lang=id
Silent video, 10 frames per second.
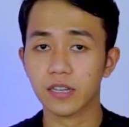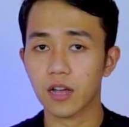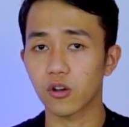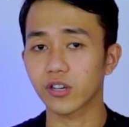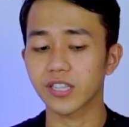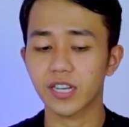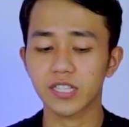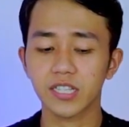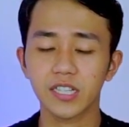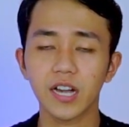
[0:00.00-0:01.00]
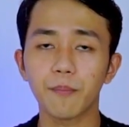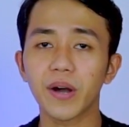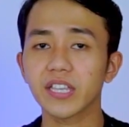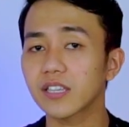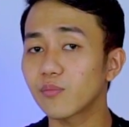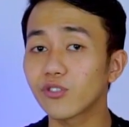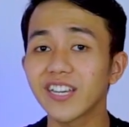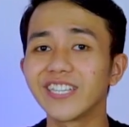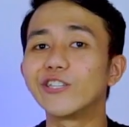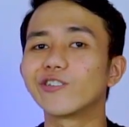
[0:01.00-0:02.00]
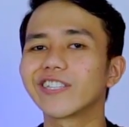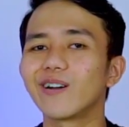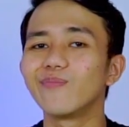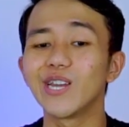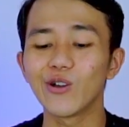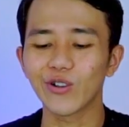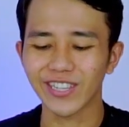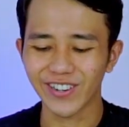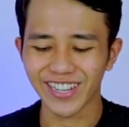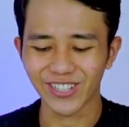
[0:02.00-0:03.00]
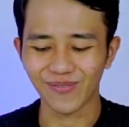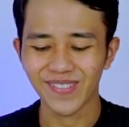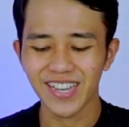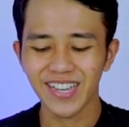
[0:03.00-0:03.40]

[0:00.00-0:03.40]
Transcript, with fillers: kalau kita sih gampangnya nyebutnya hijau stabilo gitulah sob